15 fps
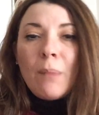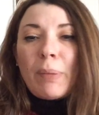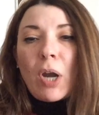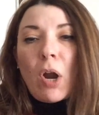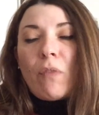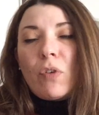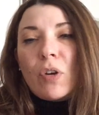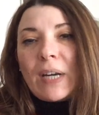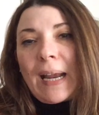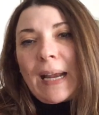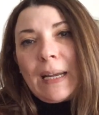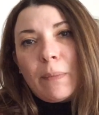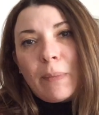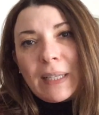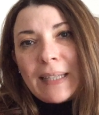però
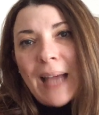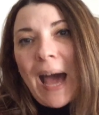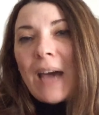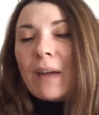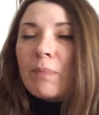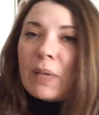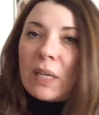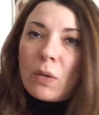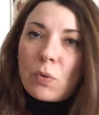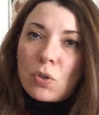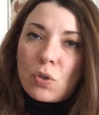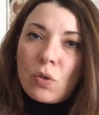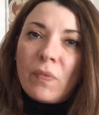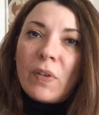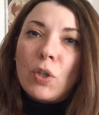vorrei limitarmi in
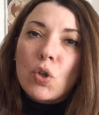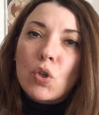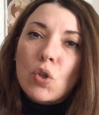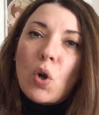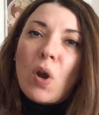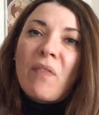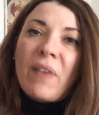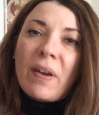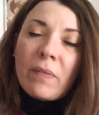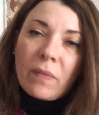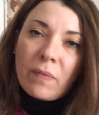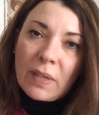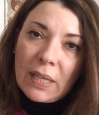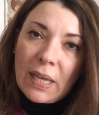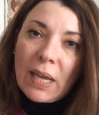questo video solo a
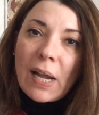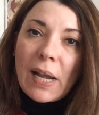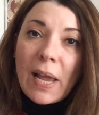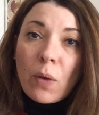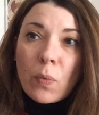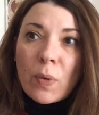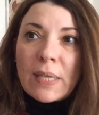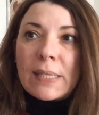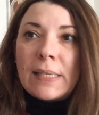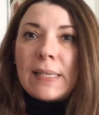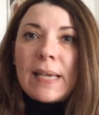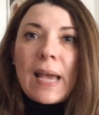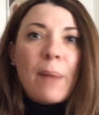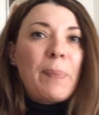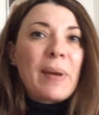farvi vedere gli
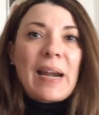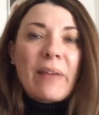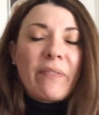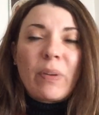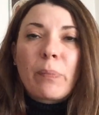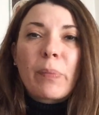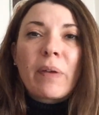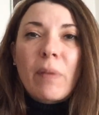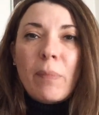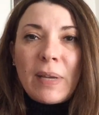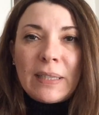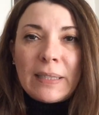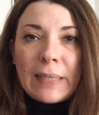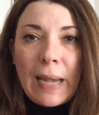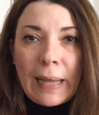acquisti e a parlarvi
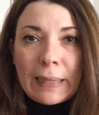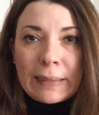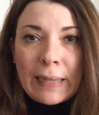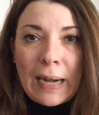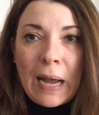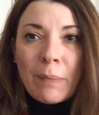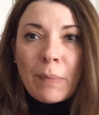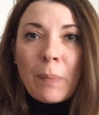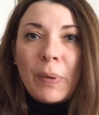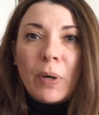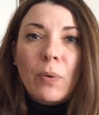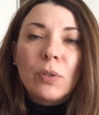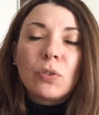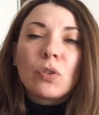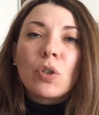brevemente della trama. Per
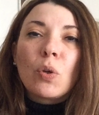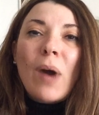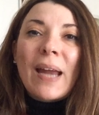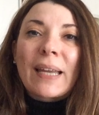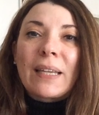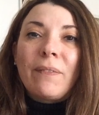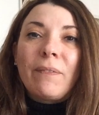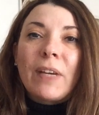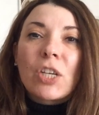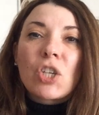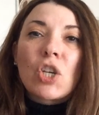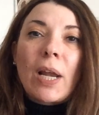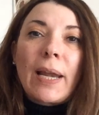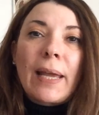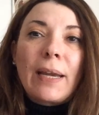quanto riguarda
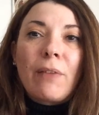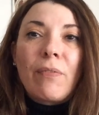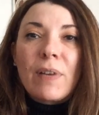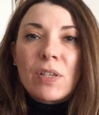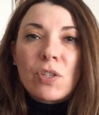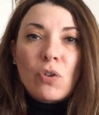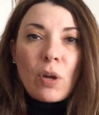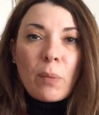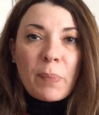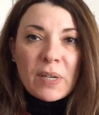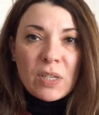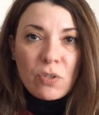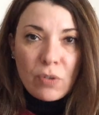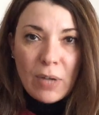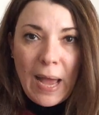invece le riflessioni
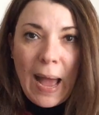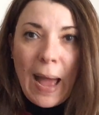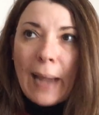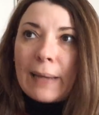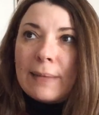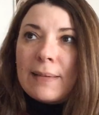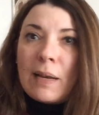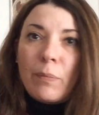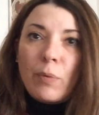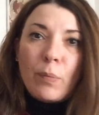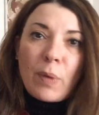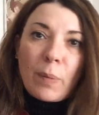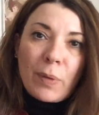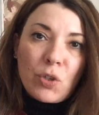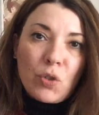personali, se il
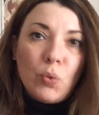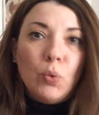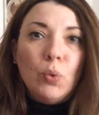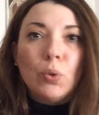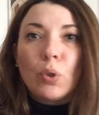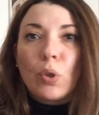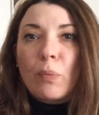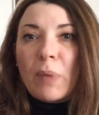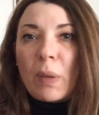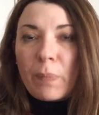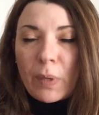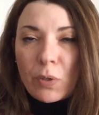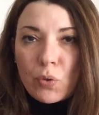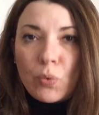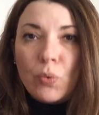libro mi è piaciuto, non mi è
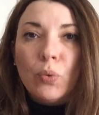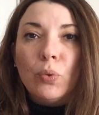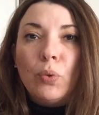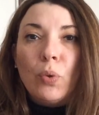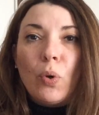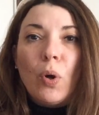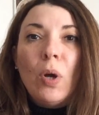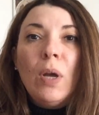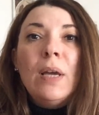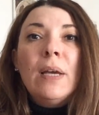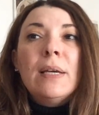piaciuto,